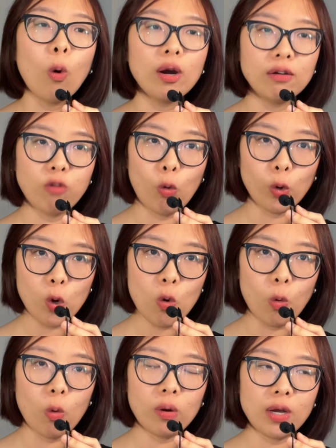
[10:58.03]
một nguồn
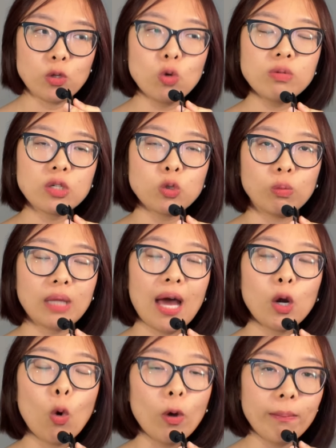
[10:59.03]
vốn đủ để giúp cho
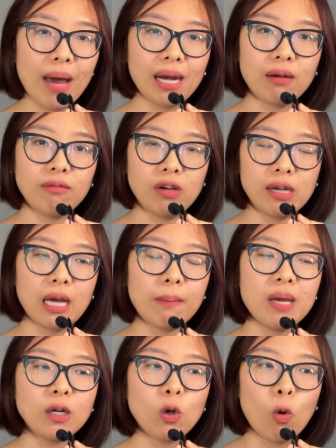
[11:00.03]
chúng ta đối mặt
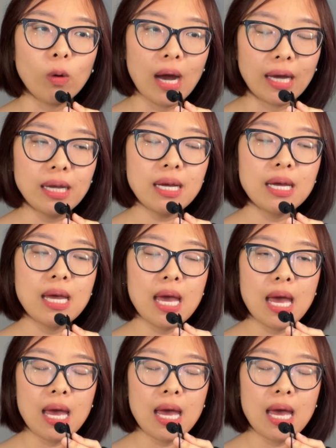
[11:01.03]
với cái biến cố đấy.